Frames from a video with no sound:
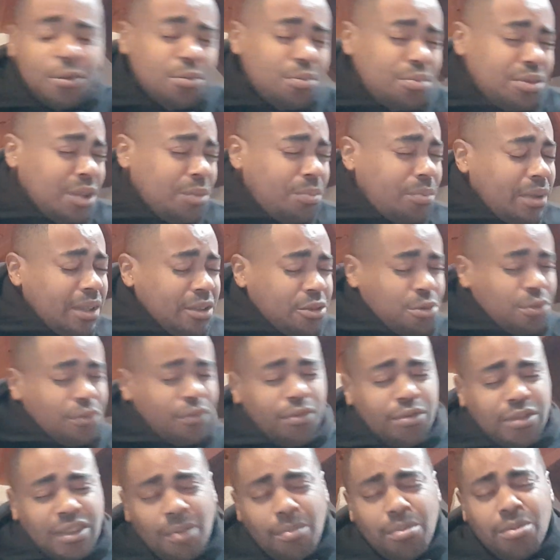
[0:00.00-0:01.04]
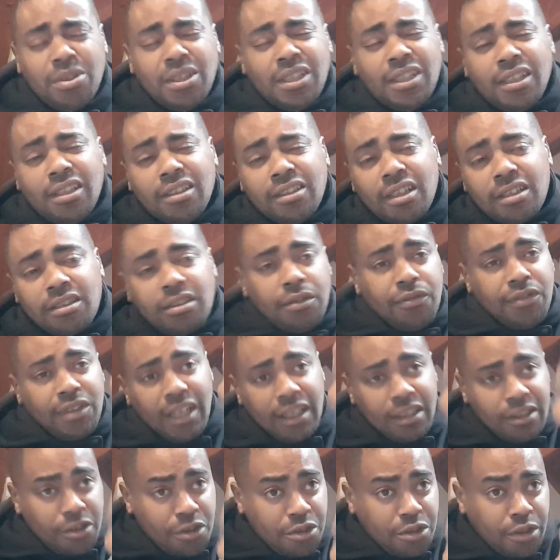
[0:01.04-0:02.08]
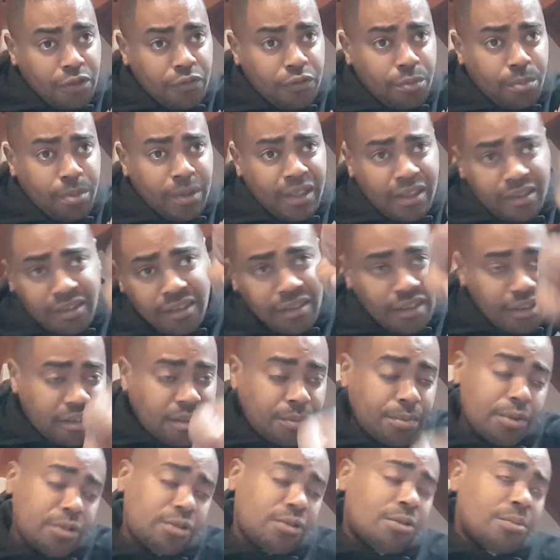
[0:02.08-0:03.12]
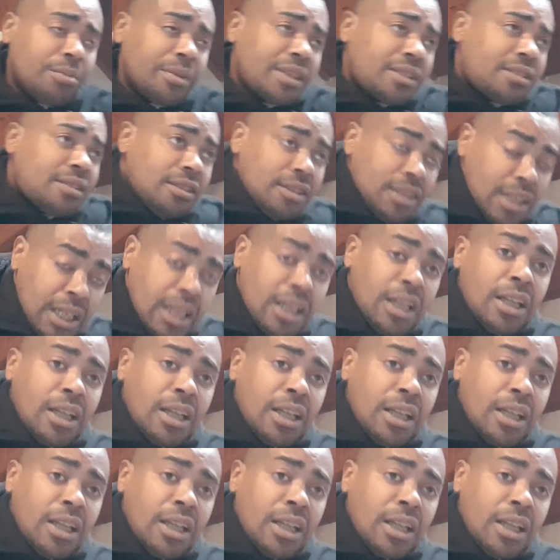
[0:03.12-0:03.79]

N'oubliez pas de vous abonner et d'activer la cloche s'il vous plaît, c'est très important, merci.